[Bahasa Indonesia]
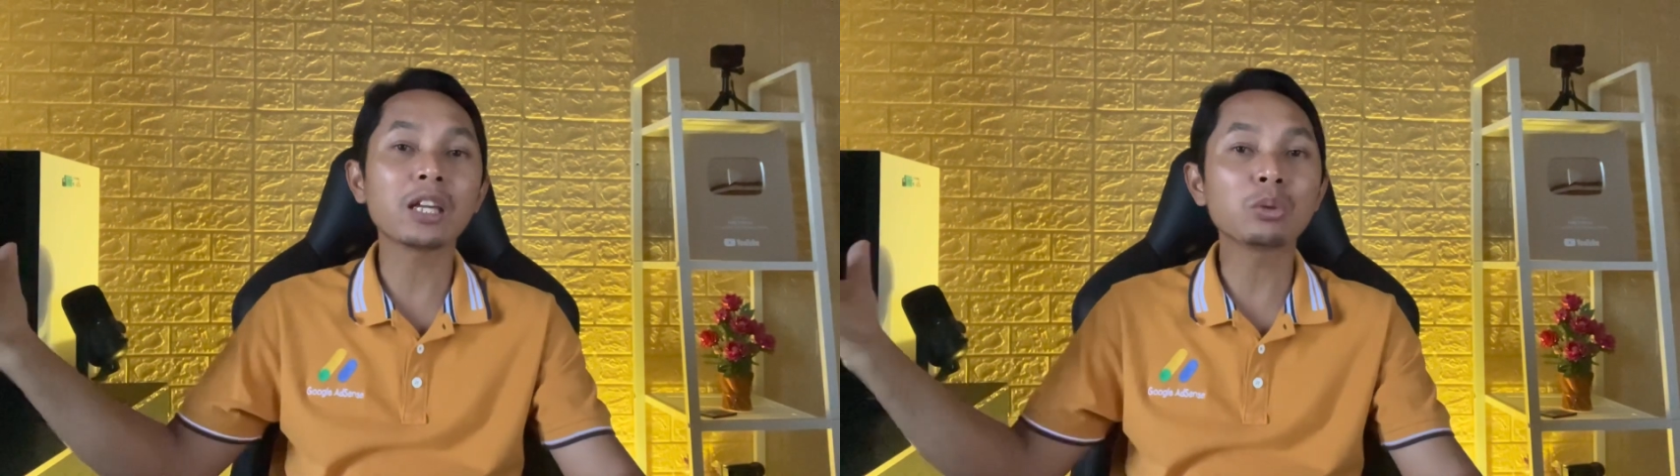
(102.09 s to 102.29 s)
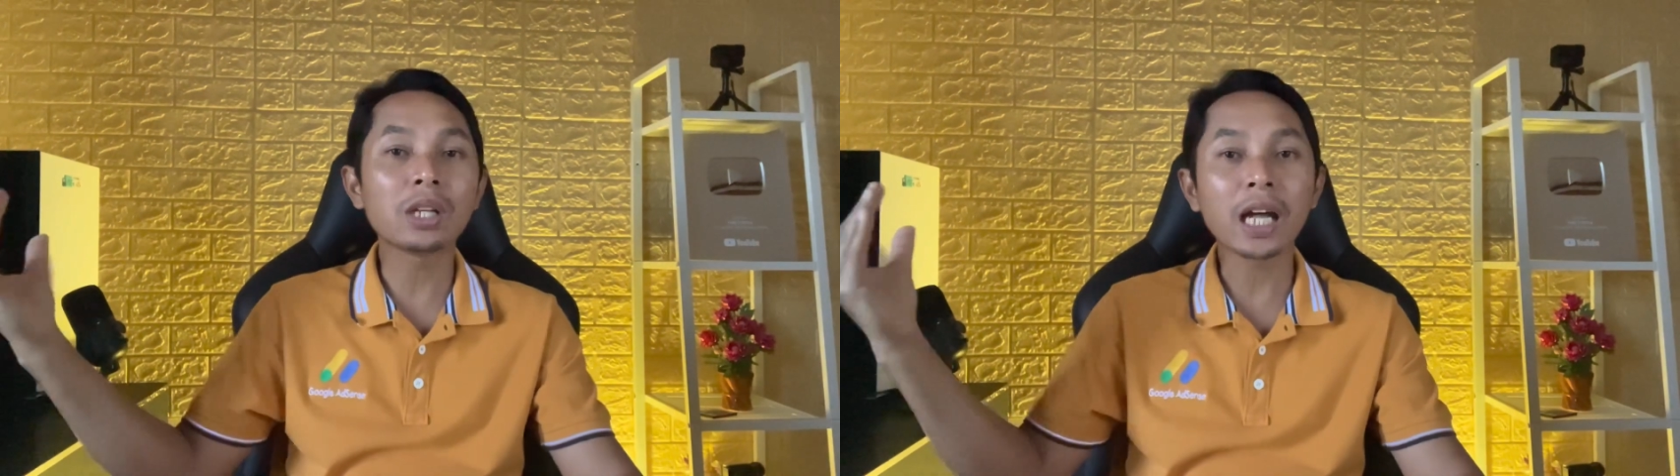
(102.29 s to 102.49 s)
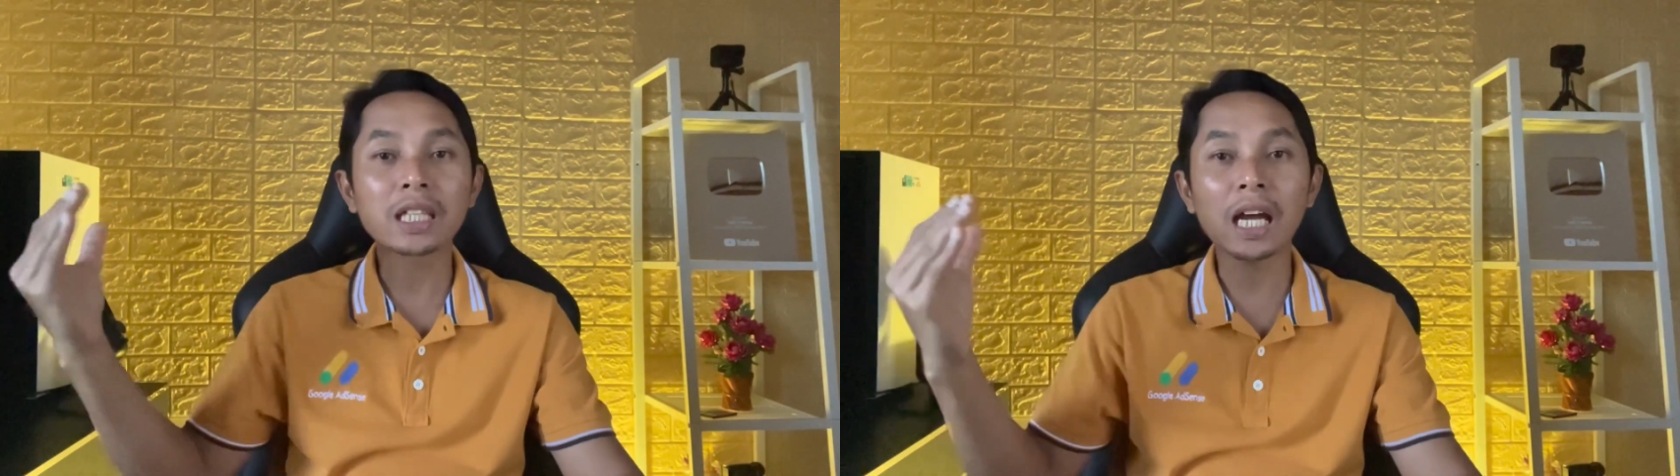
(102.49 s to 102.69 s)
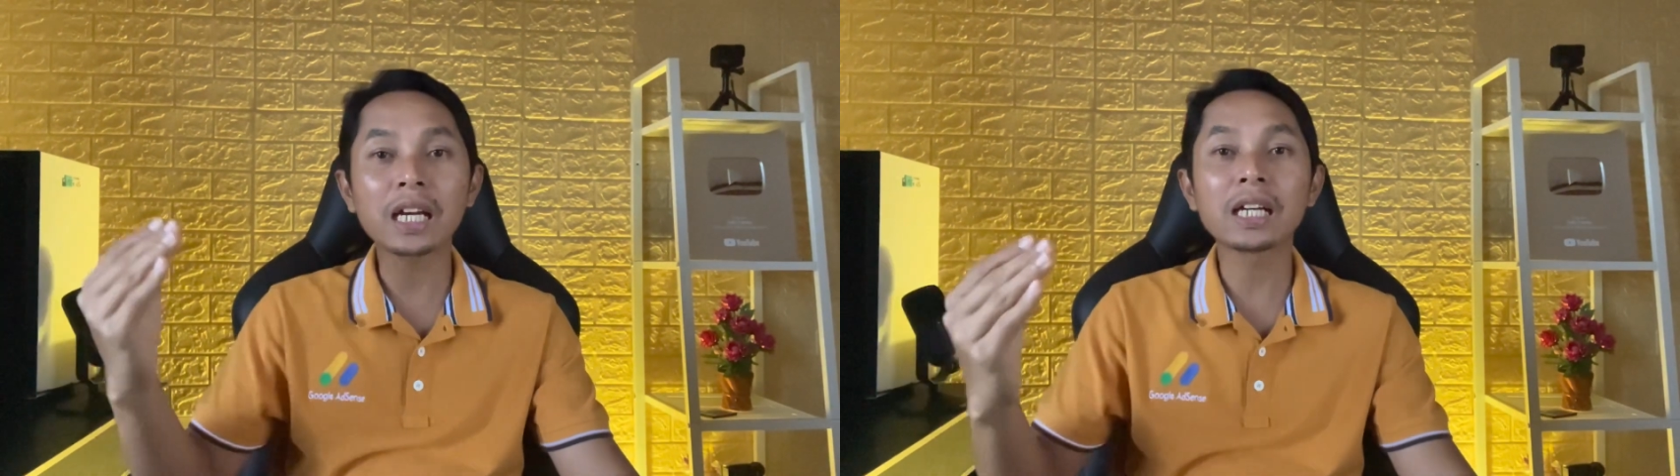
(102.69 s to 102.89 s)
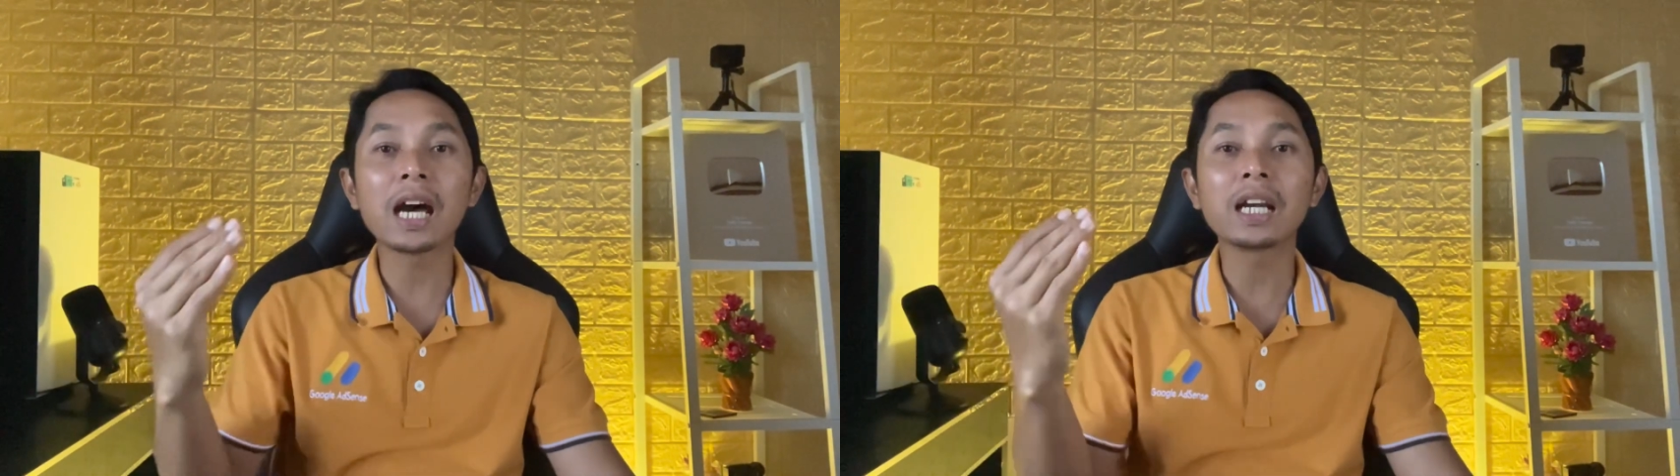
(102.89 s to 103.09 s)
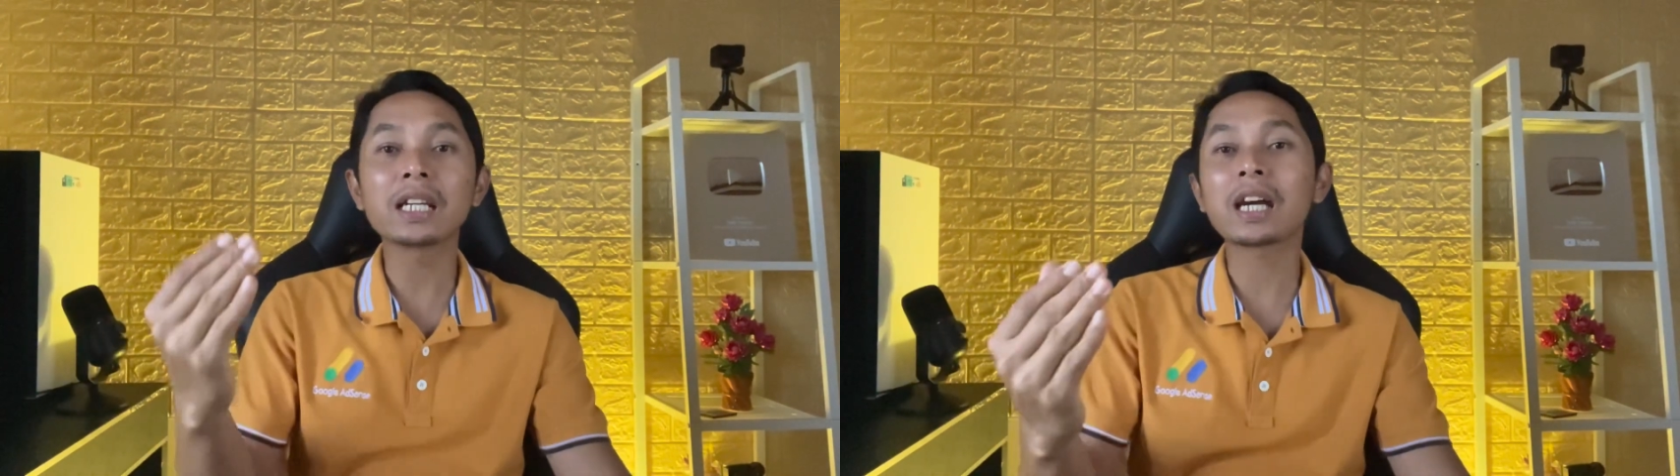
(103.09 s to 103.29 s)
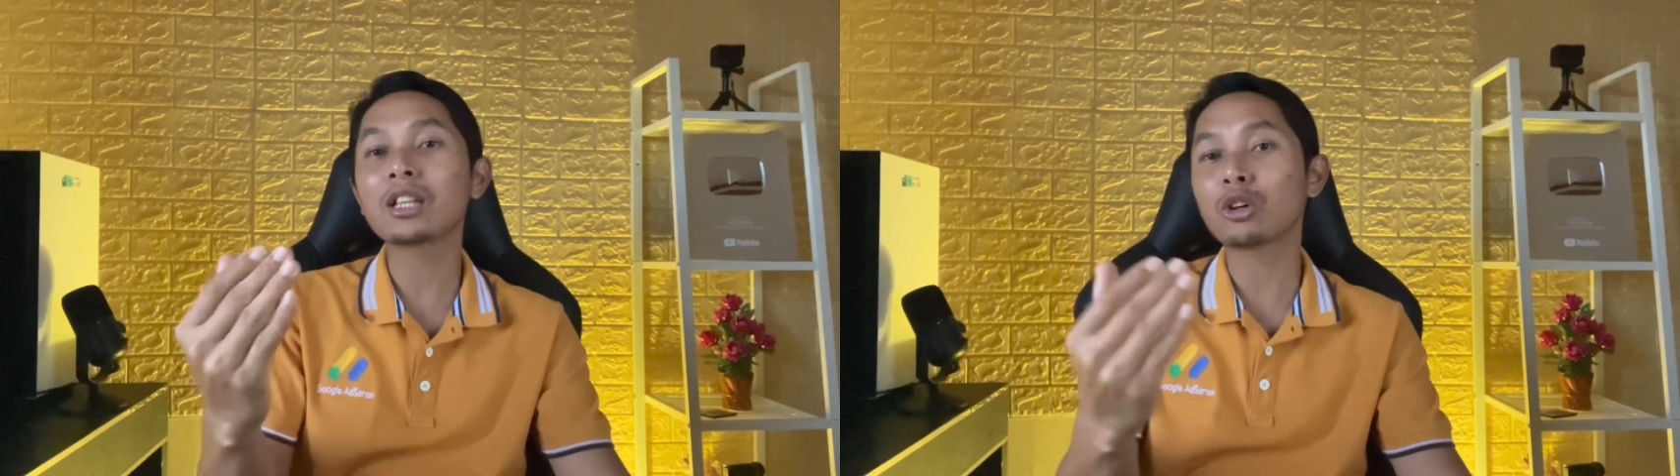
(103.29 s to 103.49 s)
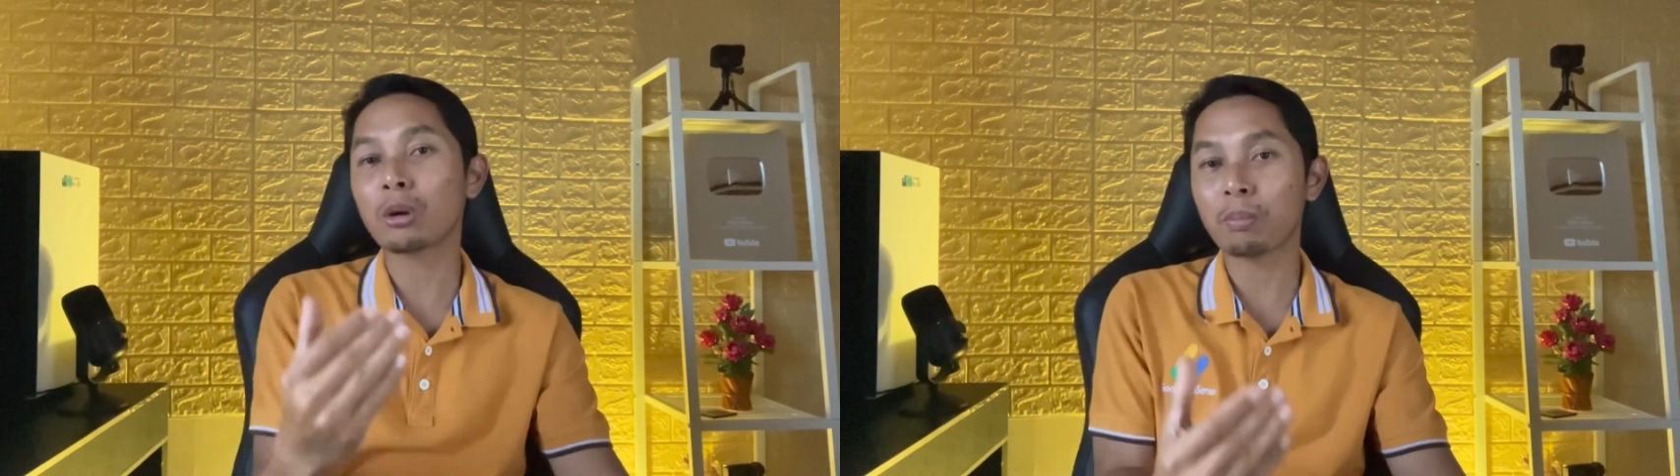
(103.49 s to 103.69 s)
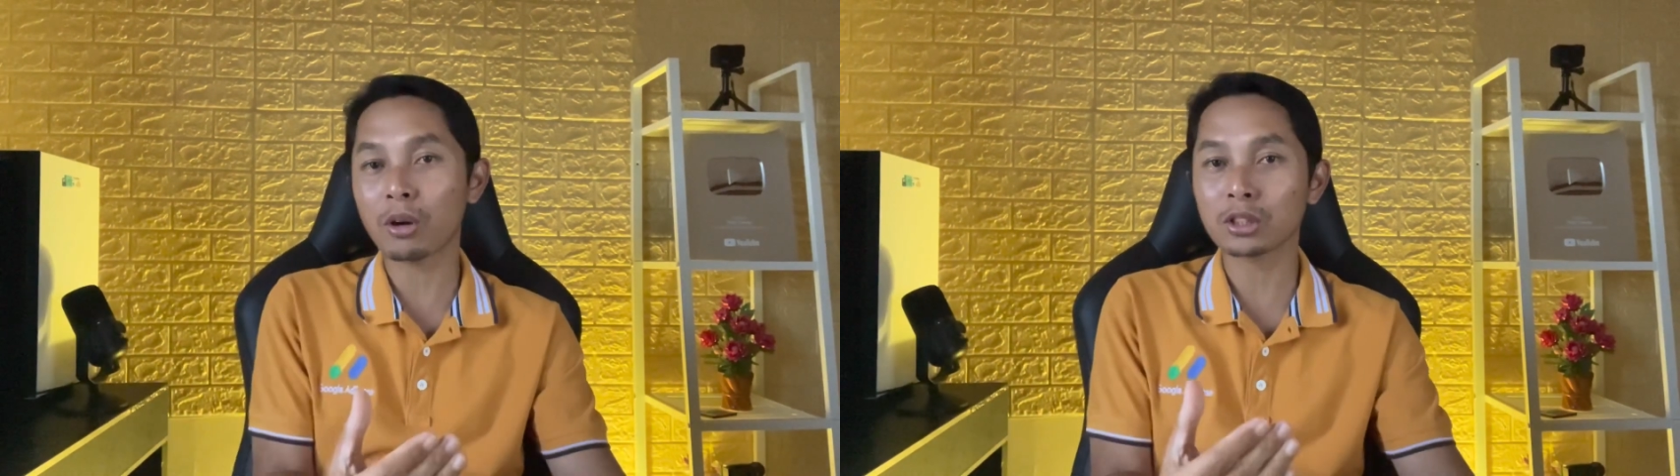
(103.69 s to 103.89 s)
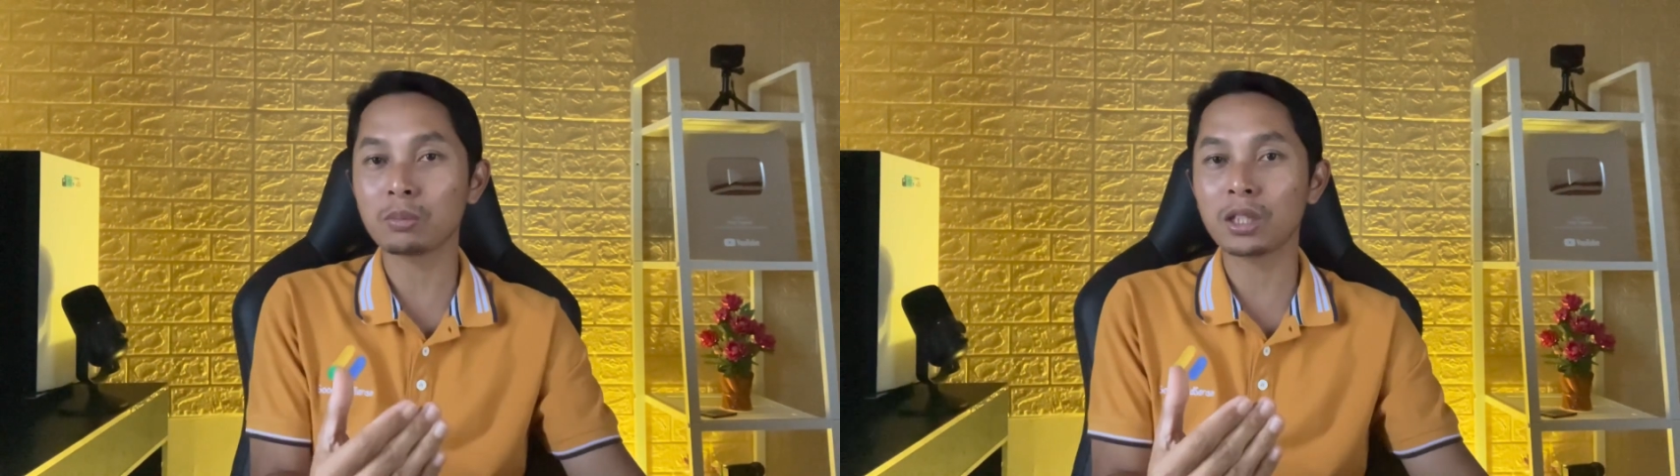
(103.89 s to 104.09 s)
itu datang dari kantor
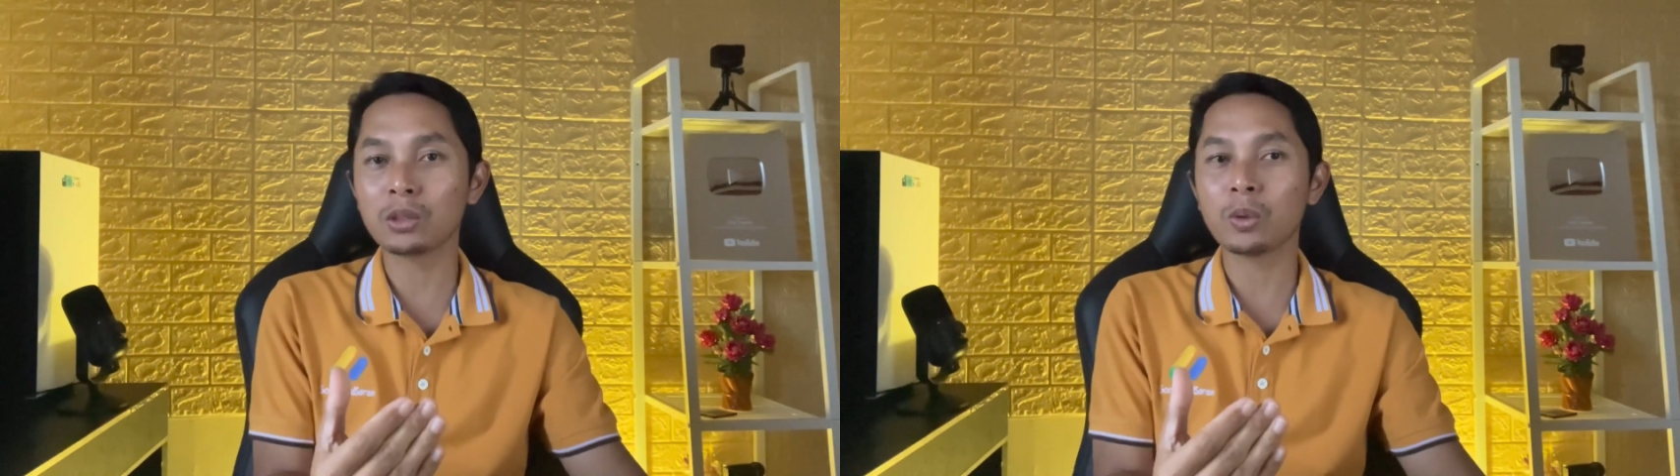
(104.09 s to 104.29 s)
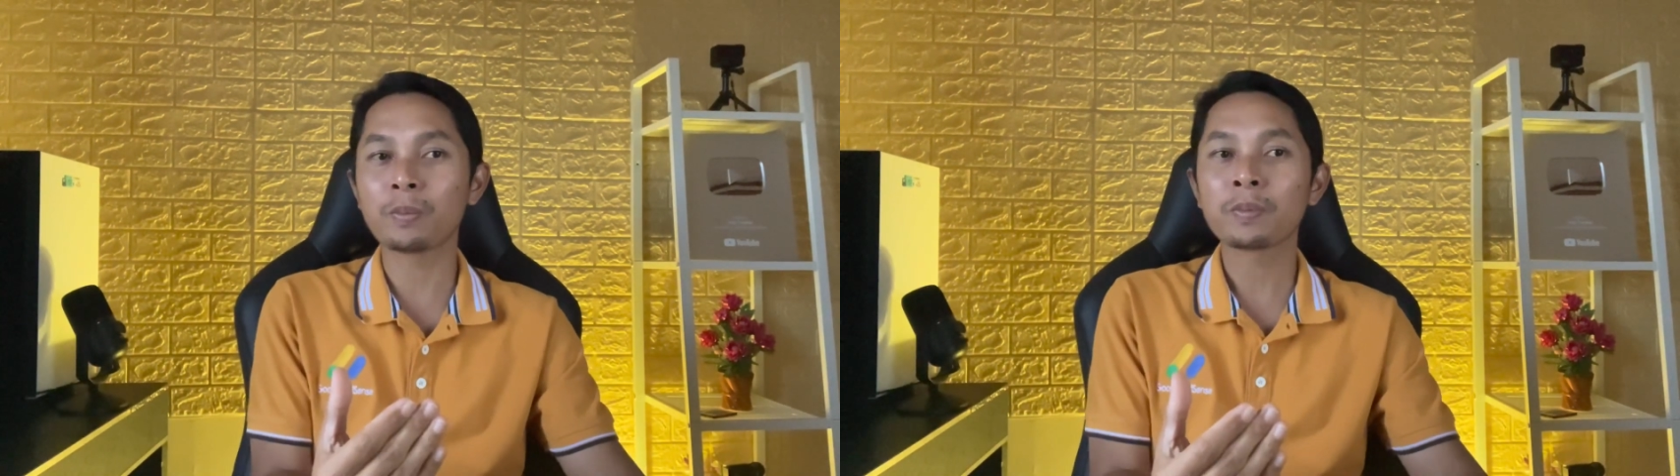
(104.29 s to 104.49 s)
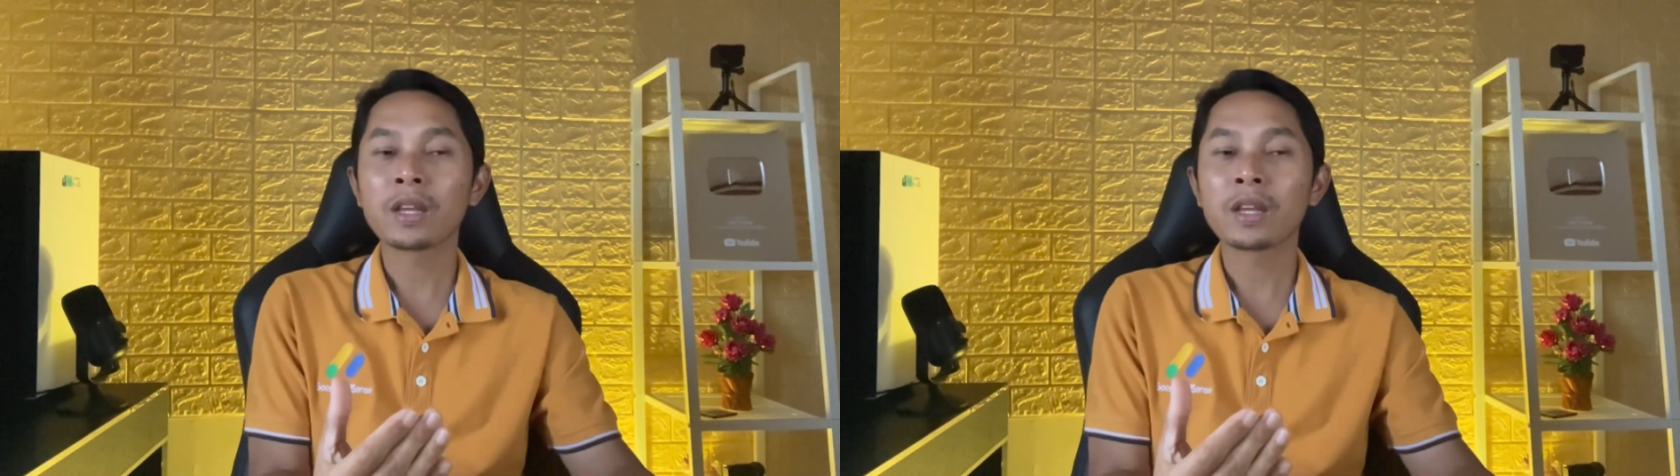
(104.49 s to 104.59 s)
pos begitu.